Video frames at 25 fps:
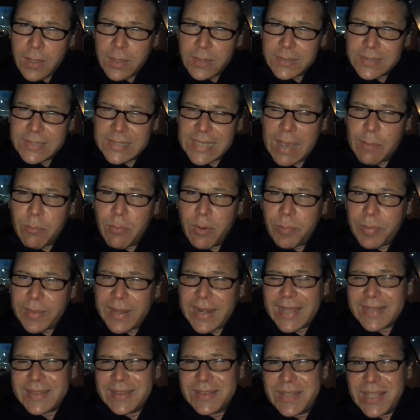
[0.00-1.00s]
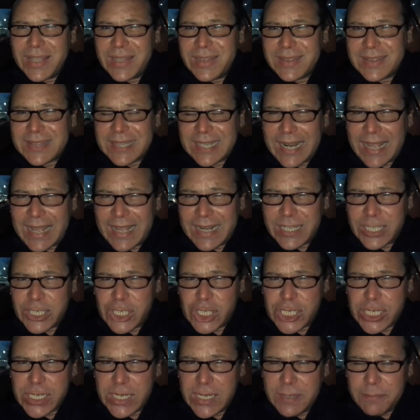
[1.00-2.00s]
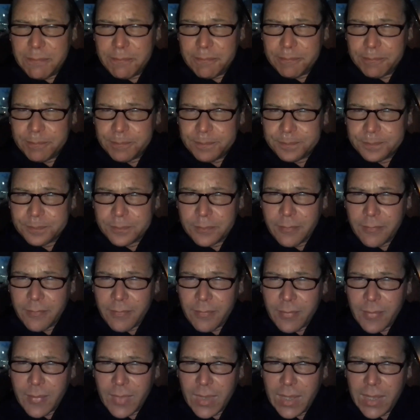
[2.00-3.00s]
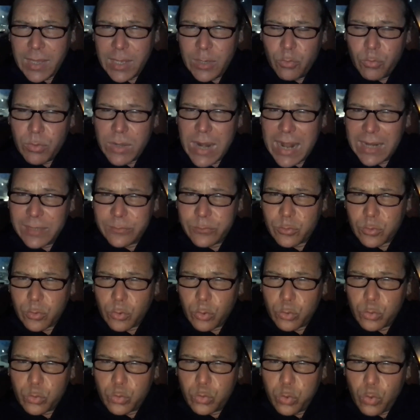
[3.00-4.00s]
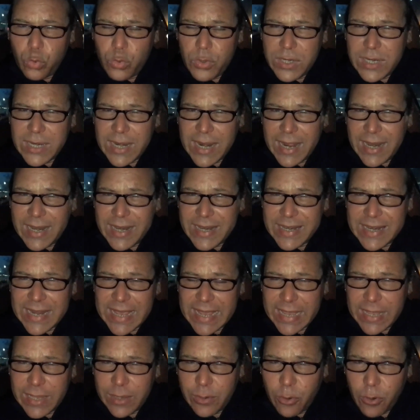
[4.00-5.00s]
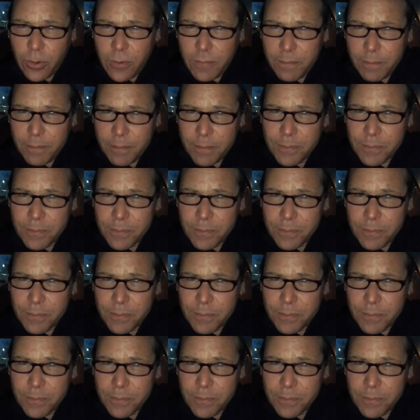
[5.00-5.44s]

Stiamo per addentrarci in un altro tunnel nero